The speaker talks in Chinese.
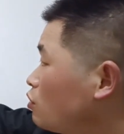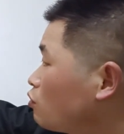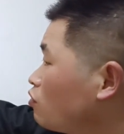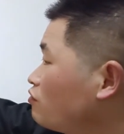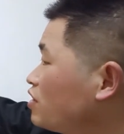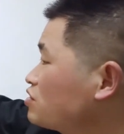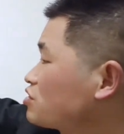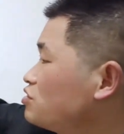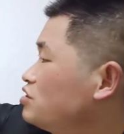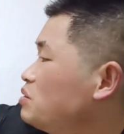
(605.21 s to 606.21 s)
红方
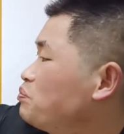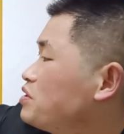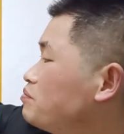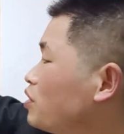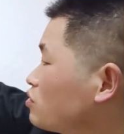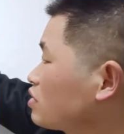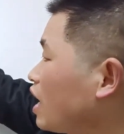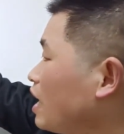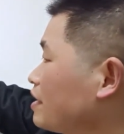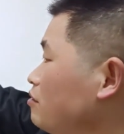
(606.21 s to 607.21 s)
直接平炮
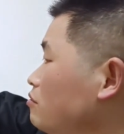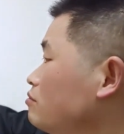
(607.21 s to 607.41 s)
打掉。